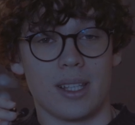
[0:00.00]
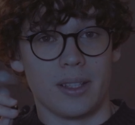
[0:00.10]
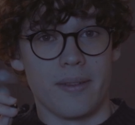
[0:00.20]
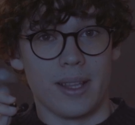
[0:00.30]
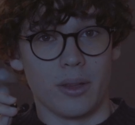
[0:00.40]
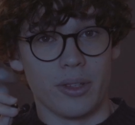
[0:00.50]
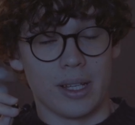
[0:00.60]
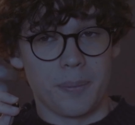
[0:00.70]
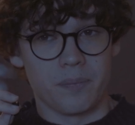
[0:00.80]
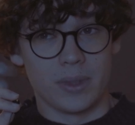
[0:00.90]
state vivendo
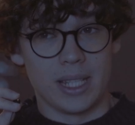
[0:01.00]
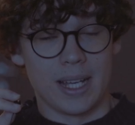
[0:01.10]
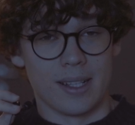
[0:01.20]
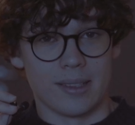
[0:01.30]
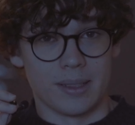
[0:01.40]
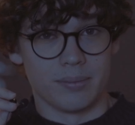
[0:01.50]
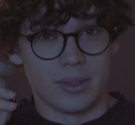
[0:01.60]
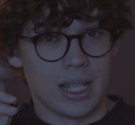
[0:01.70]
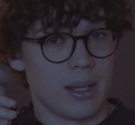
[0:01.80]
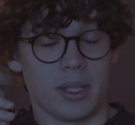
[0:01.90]
via di casa
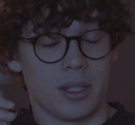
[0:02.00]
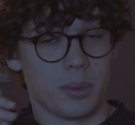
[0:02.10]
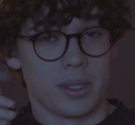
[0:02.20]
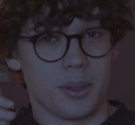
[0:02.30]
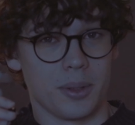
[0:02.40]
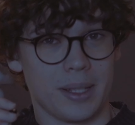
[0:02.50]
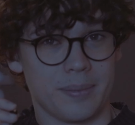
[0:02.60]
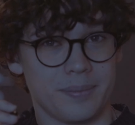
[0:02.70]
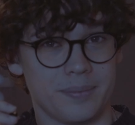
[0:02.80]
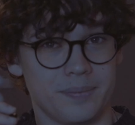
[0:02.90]
nella mia situazione.